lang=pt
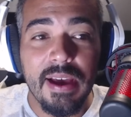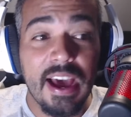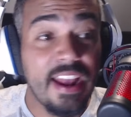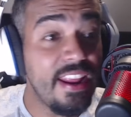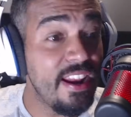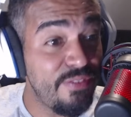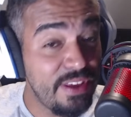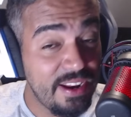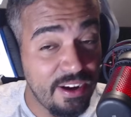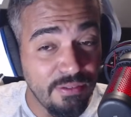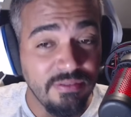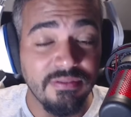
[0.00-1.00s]
Arena
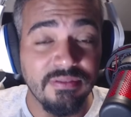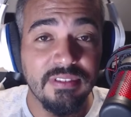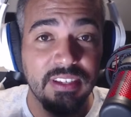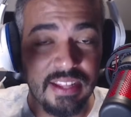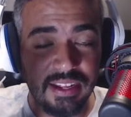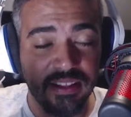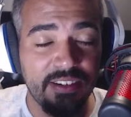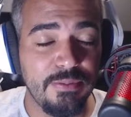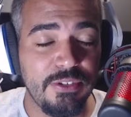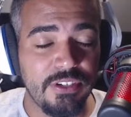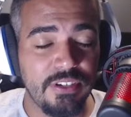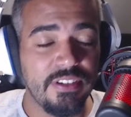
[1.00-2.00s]
Verão, que está
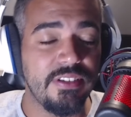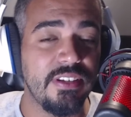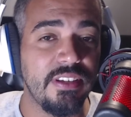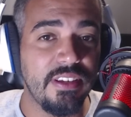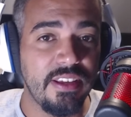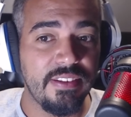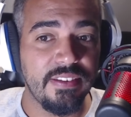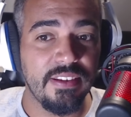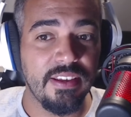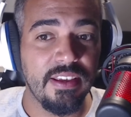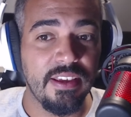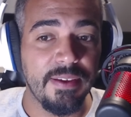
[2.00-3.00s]
transmitindo esse,
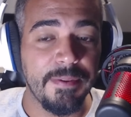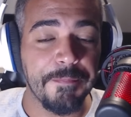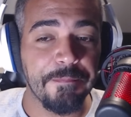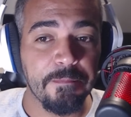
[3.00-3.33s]
esse,